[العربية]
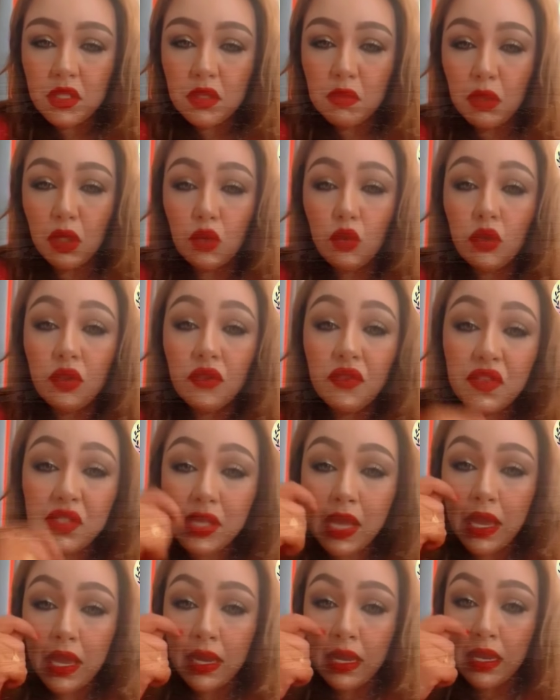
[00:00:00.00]
تمرضوا
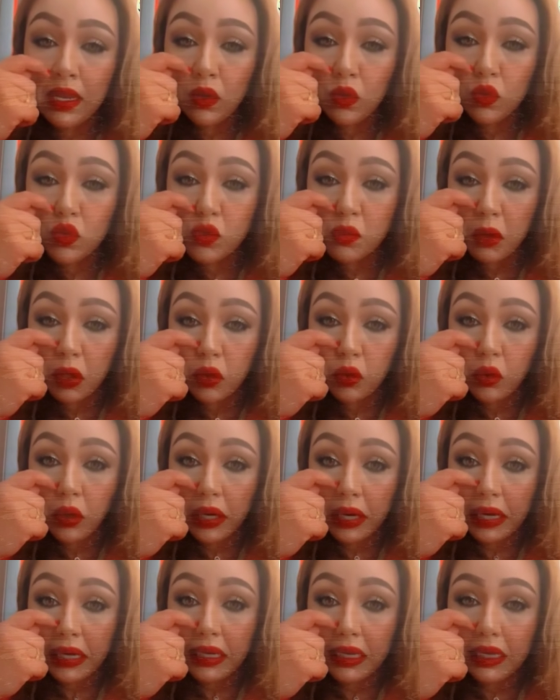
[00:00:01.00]
نفسانيا وتمرضوا
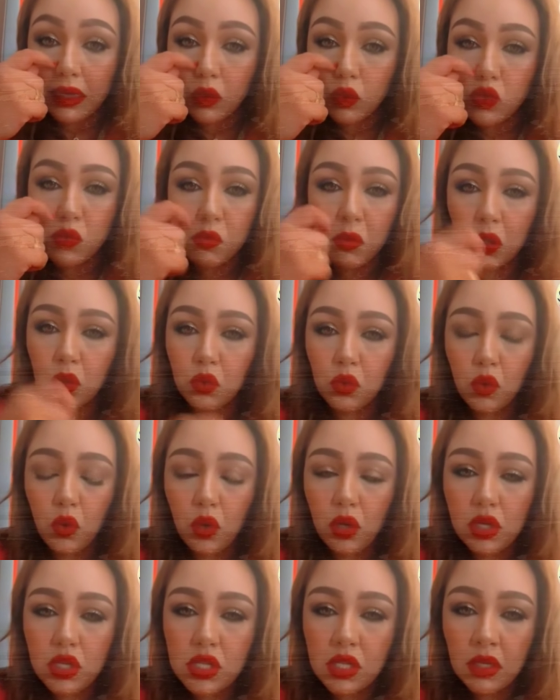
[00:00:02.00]
عقليا وتمرضوا
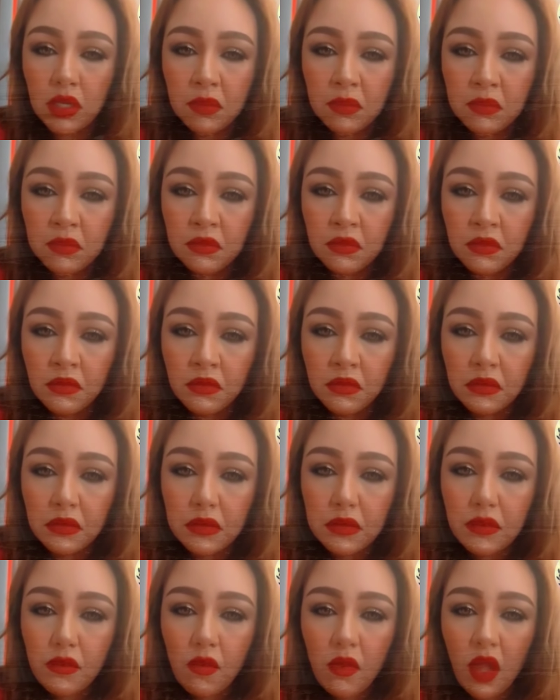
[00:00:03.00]
كل شيء
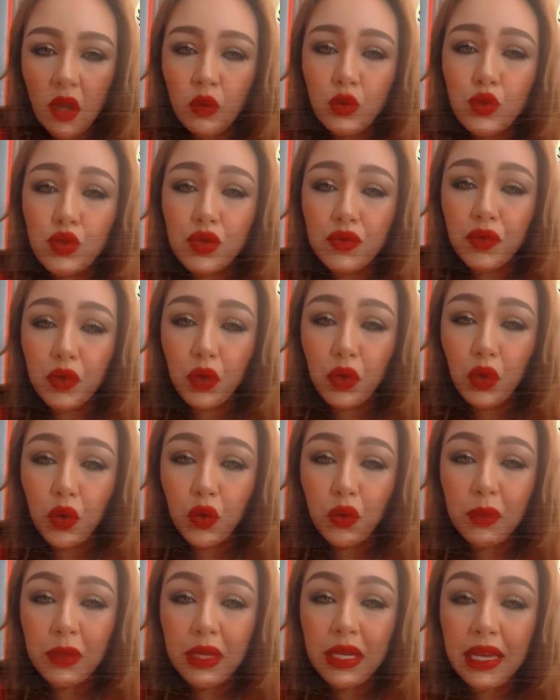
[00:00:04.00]
وتشوفوا
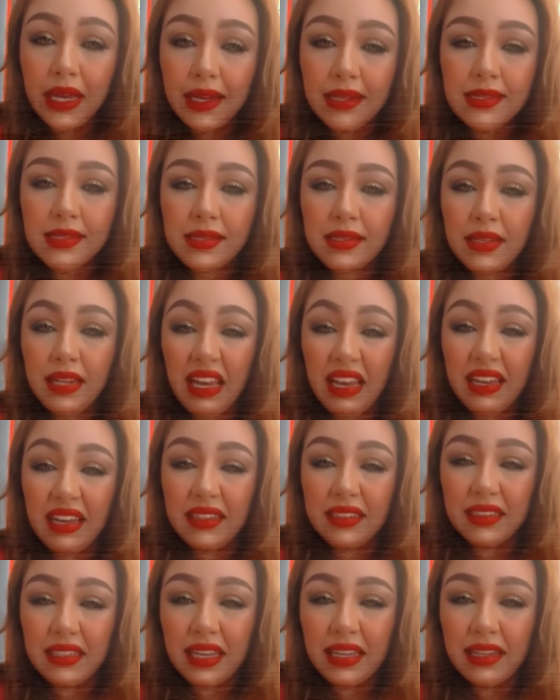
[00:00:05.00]
العروبيات
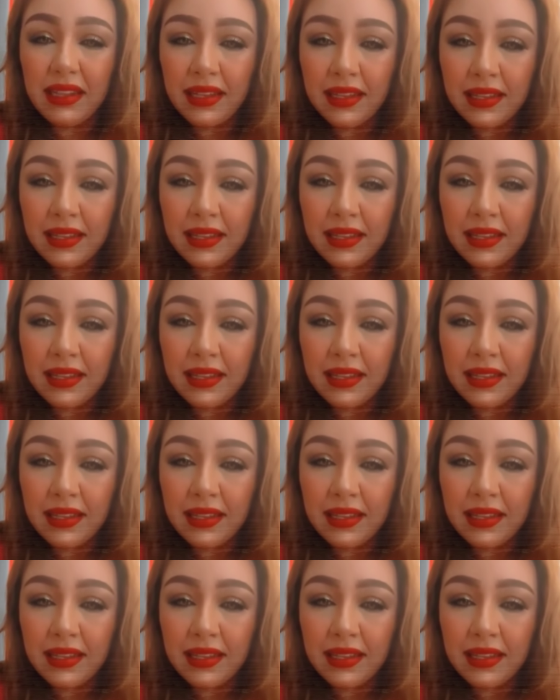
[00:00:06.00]
الحادقات